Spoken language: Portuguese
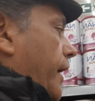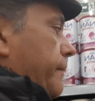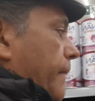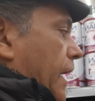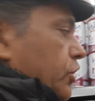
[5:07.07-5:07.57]

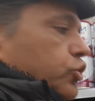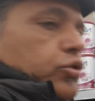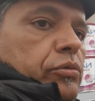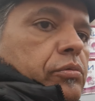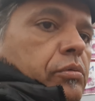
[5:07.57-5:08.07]

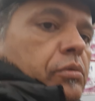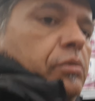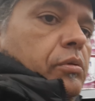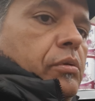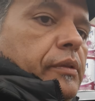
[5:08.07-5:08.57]
embaixo.
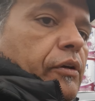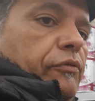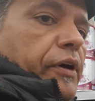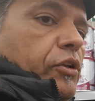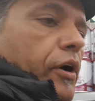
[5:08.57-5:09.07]
Estão
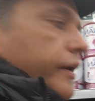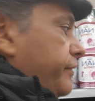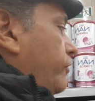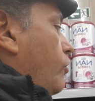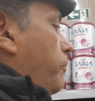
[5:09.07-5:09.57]
vendo? Ó?
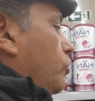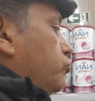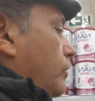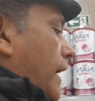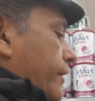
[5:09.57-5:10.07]
Esse é
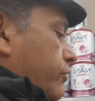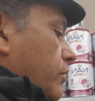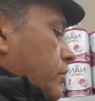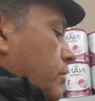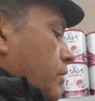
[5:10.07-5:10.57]
composto lácteo. Ó.
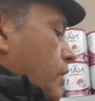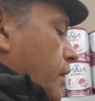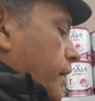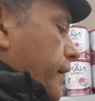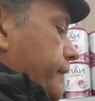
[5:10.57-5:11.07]

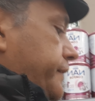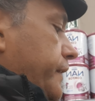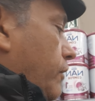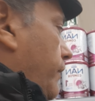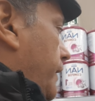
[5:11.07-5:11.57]
Esse
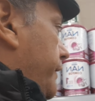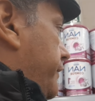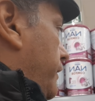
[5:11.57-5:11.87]
não é leite